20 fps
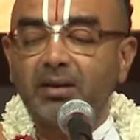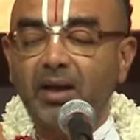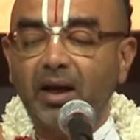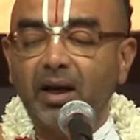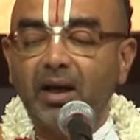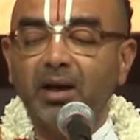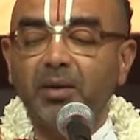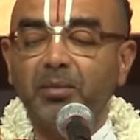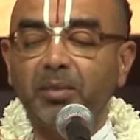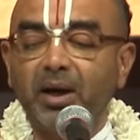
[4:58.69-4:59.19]

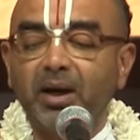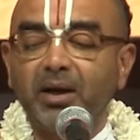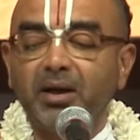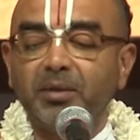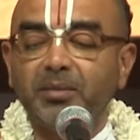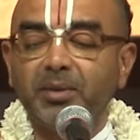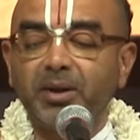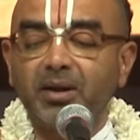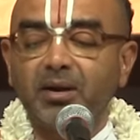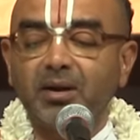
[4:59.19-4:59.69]

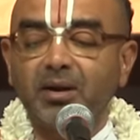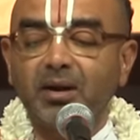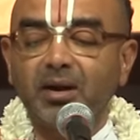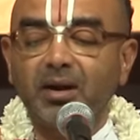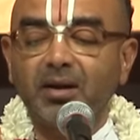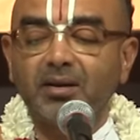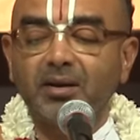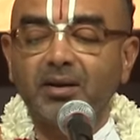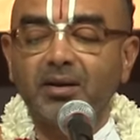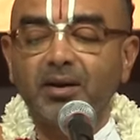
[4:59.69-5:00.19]
தனமாட்டம்
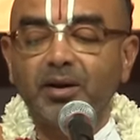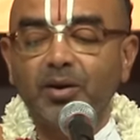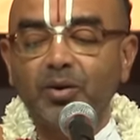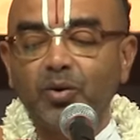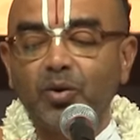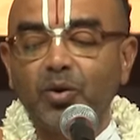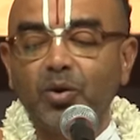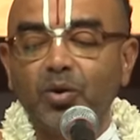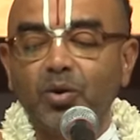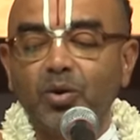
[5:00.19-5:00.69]
இருக்குகிறது
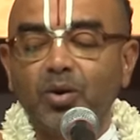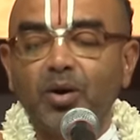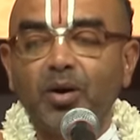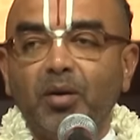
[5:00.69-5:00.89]
இன்னொன்று